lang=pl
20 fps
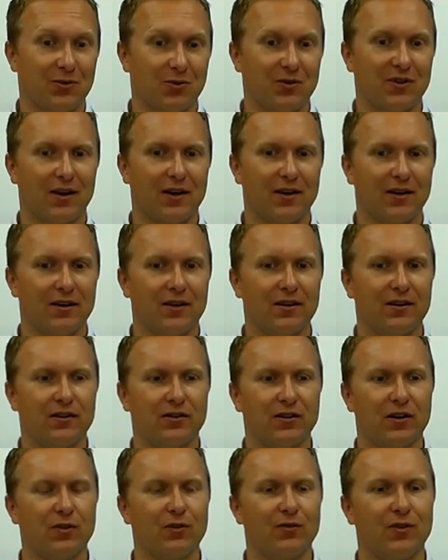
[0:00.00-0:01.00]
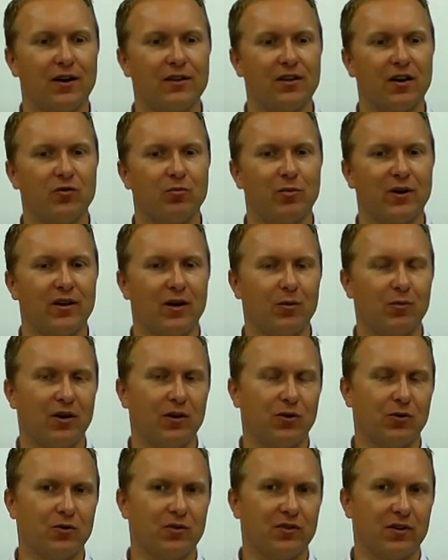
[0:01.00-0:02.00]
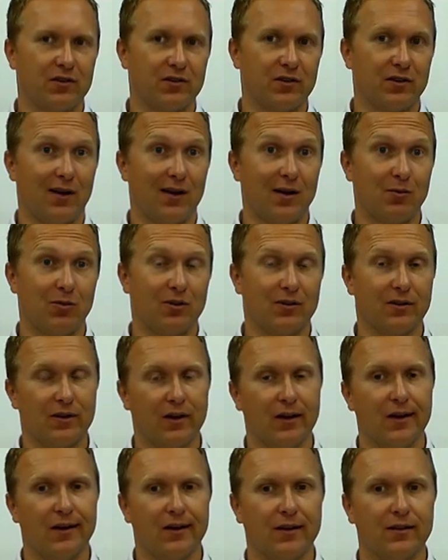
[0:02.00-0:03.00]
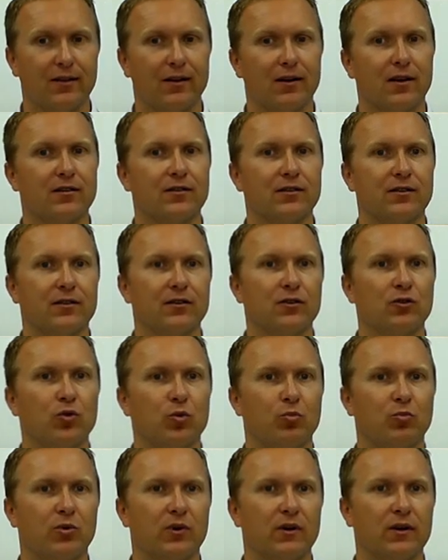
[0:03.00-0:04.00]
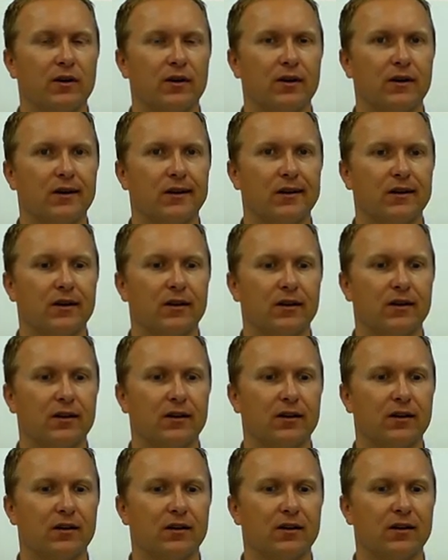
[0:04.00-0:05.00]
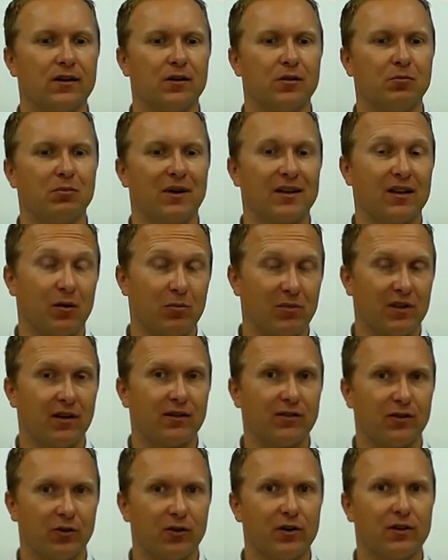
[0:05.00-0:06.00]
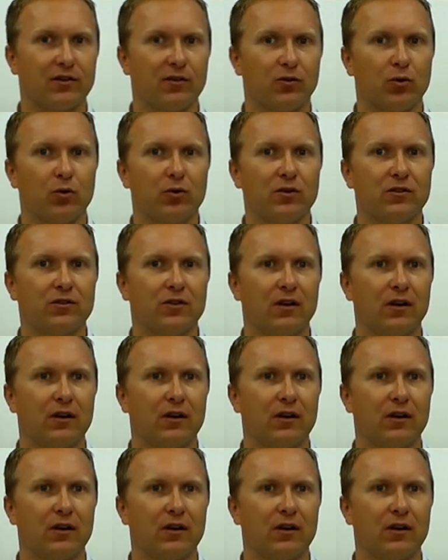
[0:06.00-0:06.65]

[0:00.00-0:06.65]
tutaj i trenowania w Beniaminku. Zaczynałem od teraz tych grup e, Beniaminek Soccer Schools.